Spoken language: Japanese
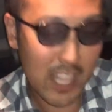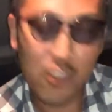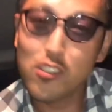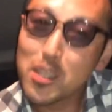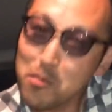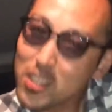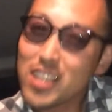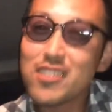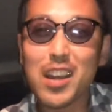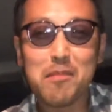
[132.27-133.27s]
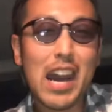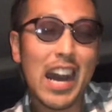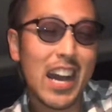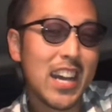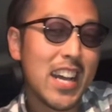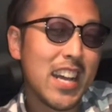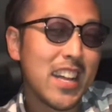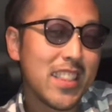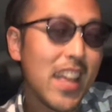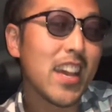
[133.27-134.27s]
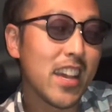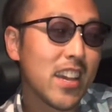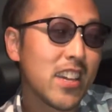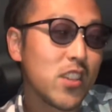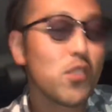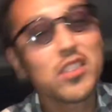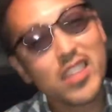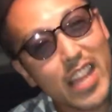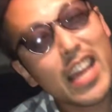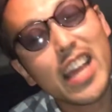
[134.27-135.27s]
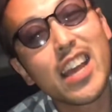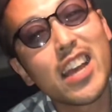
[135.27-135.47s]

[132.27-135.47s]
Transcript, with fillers: 楽しむっていうか、まあ、ね、読んで、